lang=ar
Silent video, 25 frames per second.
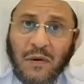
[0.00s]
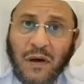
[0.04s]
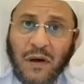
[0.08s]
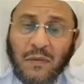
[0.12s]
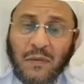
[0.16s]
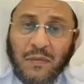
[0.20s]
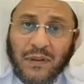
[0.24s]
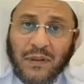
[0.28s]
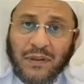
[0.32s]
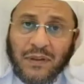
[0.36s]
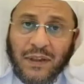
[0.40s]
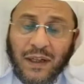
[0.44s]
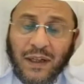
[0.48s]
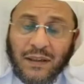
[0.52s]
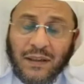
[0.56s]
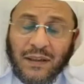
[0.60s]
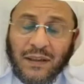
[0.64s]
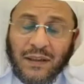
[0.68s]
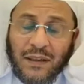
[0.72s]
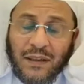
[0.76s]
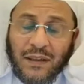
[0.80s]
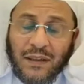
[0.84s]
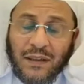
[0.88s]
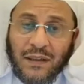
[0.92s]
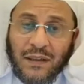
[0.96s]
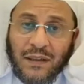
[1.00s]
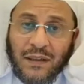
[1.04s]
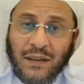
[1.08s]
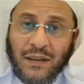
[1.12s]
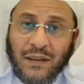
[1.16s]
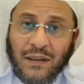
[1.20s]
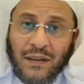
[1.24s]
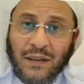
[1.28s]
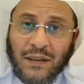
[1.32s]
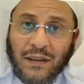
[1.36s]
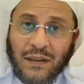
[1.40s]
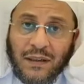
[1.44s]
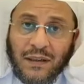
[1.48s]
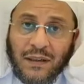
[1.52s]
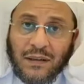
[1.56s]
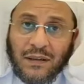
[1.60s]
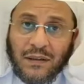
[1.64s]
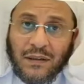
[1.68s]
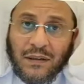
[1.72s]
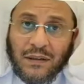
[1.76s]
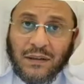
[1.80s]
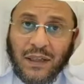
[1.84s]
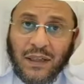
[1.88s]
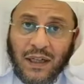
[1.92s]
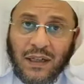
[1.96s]
أحمد يعني
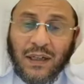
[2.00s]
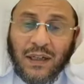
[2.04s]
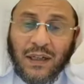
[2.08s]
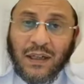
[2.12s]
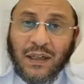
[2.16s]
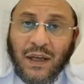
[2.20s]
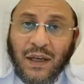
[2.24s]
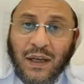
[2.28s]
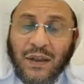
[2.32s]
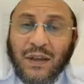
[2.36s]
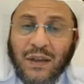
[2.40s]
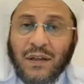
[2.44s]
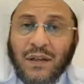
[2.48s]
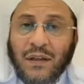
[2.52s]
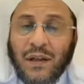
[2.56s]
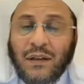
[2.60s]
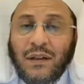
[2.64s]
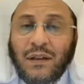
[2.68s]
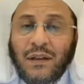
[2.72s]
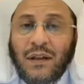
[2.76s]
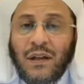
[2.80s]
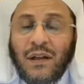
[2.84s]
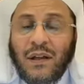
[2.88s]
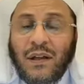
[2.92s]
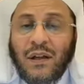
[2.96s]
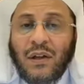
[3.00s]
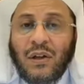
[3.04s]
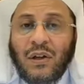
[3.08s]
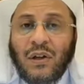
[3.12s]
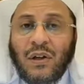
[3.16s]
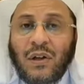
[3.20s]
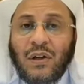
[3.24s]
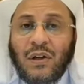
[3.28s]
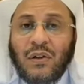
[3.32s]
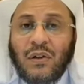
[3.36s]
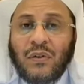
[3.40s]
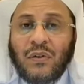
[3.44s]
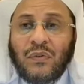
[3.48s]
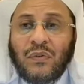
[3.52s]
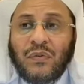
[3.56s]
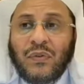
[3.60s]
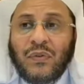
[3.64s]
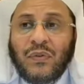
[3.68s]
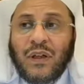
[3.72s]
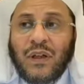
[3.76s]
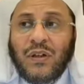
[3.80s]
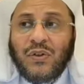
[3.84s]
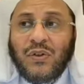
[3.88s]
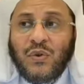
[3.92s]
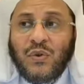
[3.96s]
يحلق كثيرا
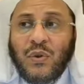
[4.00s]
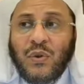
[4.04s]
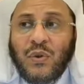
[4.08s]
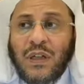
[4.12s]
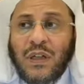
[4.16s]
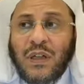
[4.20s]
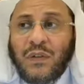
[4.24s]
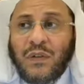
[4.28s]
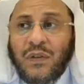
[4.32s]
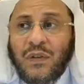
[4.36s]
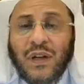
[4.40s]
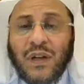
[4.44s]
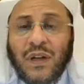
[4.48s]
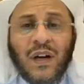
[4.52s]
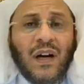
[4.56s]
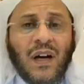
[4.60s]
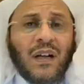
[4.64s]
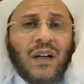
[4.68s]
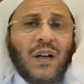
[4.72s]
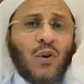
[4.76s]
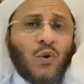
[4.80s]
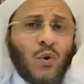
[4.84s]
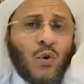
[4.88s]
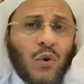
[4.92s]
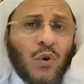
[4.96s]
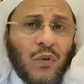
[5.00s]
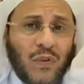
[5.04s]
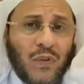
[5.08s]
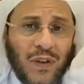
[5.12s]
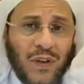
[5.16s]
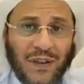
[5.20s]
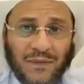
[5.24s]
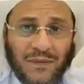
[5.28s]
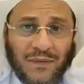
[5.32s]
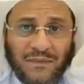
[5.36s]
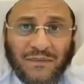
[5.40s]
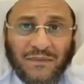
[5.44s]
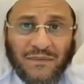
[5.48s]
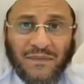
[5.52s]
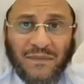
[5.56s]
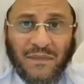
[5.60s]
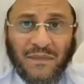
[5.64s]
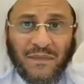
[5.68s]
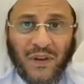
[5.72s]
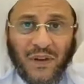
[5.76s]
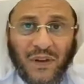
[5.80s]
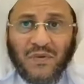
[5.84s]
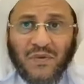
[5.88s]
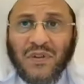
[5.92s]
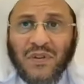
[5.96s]
فسئل في قال له كلفة
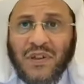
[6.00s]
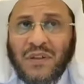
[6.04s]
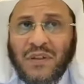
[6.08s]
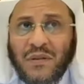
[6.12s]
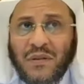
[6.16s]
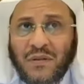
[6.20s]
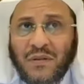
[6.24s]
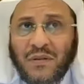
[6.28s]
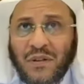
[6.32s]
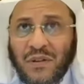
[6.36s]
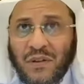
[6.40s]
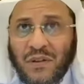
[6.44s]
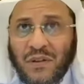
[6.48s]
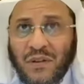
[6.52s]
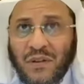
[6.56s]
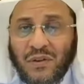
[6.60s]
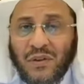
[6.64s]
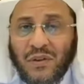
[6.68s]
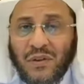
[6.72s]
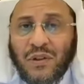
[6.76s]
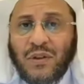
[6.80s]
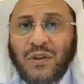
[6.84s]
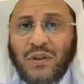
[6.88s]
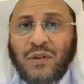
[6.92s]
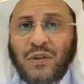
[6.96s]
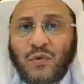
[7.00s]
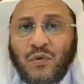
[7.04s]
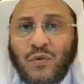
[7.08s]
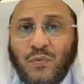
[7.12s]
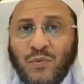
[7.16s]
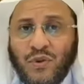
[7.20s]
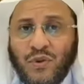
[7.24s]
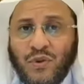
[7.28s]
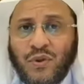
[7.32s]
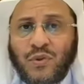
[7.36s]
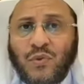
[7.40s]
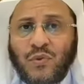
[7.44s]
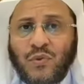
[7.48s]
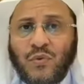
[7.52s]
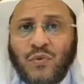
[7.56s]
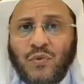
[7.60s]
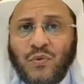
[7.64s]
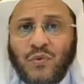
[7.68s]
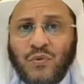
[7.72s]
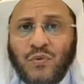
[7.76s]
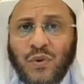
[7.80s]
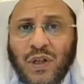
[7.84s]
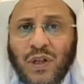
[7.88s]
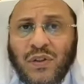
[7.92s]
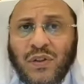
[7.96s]
يريد دهن ومشط
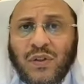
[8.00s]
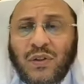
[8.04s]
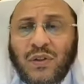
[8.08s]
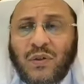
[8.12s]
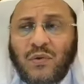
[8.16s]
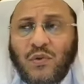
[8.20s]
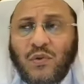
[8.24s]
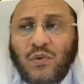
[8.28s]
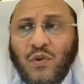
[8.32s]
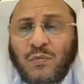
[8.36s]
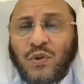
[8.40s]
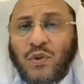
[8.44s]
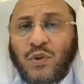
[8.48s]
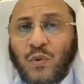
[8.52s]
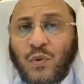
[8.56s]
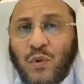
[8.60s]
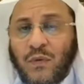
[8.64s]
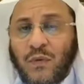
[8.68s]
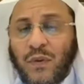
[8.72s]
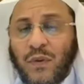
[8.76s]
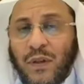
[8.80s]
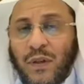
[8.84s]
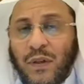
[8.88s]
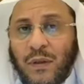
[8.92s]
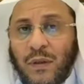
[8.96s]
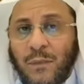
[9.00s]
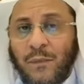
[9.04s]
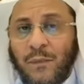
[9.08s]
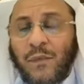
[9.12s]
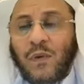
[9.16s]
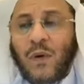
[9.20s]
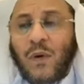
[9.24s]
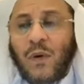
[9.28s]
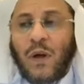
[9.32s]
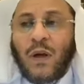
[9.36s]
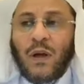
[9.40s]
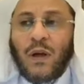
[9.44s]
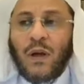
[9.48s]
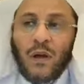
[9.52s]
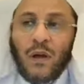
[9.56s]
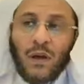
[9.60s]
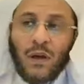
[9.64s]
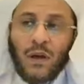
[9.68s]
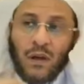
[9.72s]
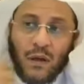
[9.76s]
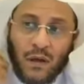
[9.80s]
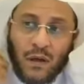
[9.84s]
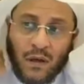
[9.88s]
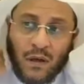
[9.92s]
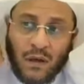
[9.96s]
وغسل وهو مشغول في العلم
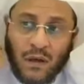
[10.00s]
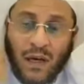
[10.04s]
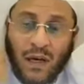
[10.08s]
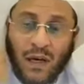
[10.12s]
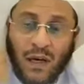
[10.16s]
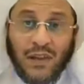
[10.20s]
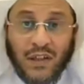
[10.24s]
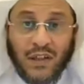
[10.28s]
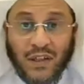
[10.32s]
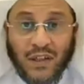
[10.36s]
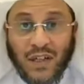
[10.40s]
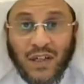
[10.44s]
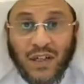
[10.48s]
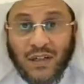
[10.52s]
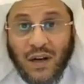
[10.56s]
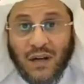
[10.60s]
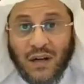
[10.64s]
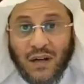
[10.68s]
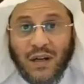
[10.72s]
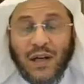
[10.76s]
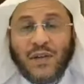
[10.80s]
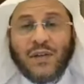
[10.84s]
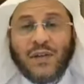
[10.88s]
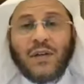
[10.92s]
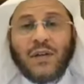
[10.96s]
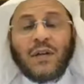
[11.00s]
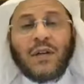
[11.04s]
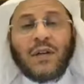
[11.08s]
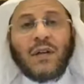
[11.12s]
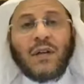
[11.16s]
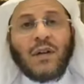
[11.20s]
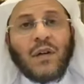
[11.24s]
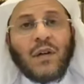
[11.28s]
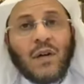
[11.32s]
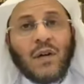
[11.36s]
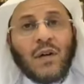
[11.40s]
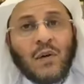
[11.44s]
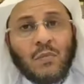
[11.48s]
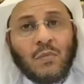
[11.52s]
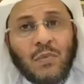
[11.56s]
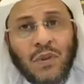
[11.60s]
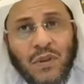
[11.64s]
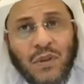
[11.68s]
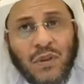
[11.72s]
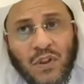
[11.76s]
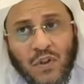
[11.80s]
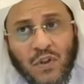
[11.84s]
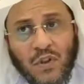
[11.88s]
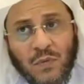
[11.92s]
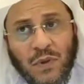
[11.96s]
هذا شعر الرأس
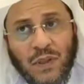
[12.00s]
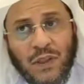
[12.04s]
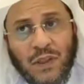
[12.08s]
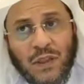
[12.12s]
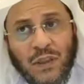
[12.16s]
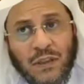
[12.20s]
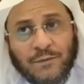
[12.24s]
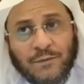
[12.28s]
بالنسبة